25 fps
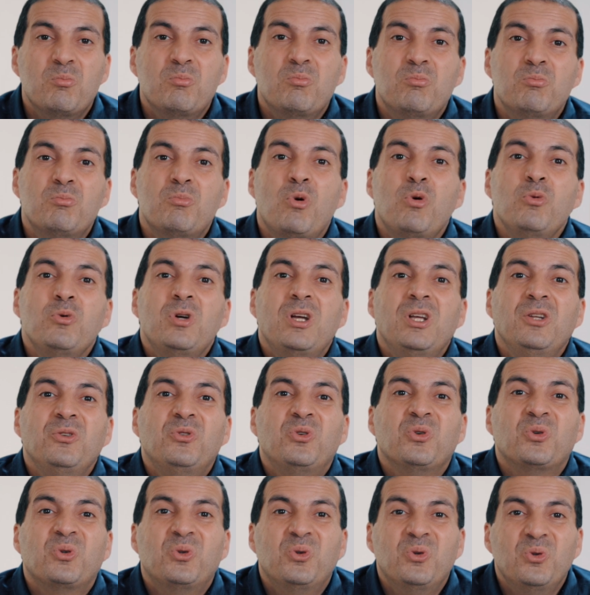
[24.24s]
ممكن
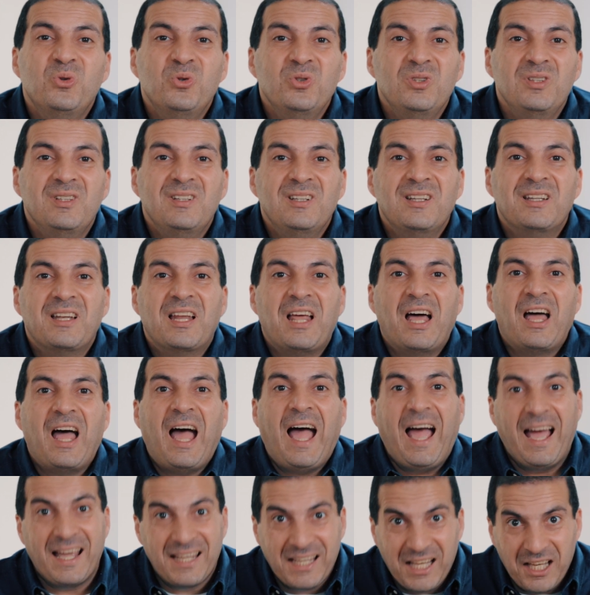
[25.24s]
تكون
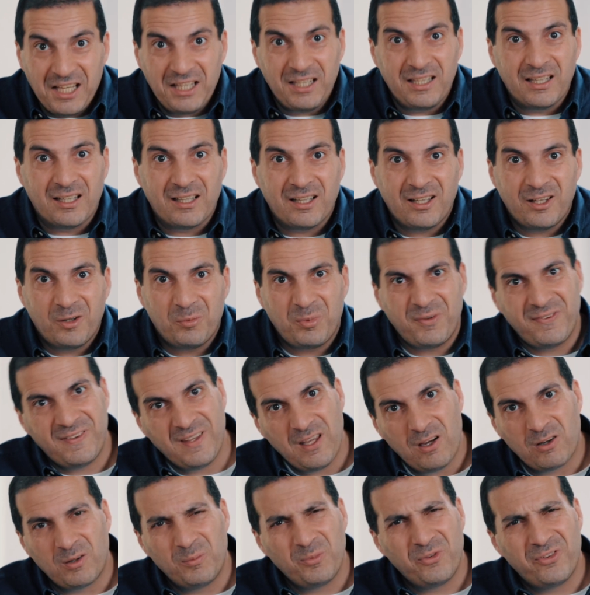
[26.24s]
حقيقيه بس
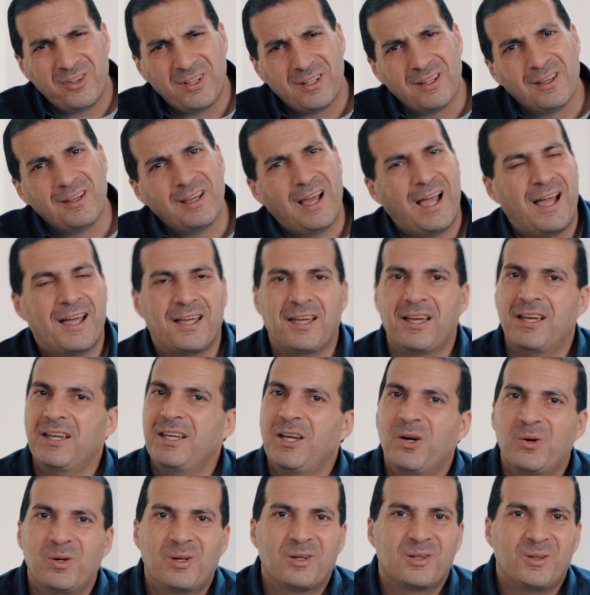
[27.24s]
هي رمزيه
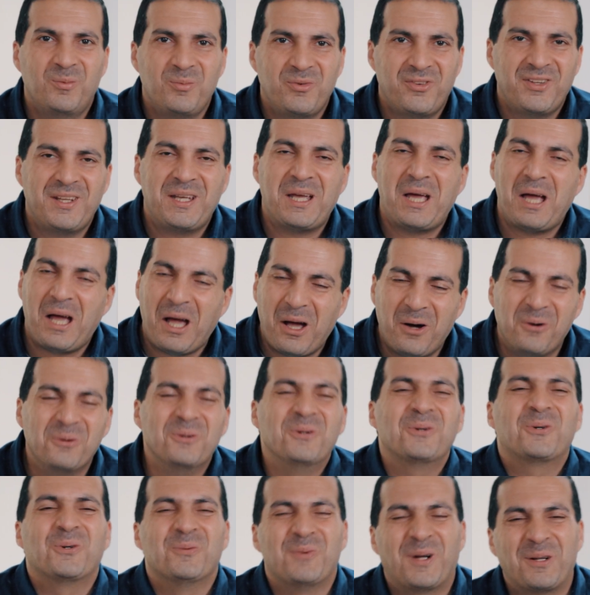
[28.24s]
حقيقيه ولا رمزيه
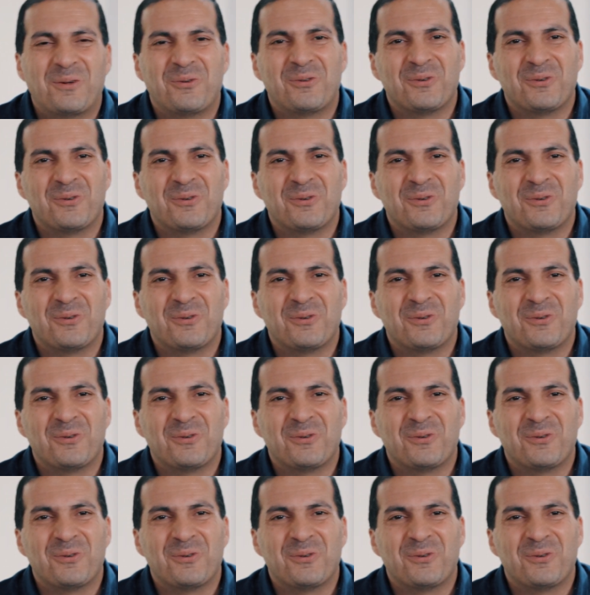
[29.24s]
هقول لكم بعد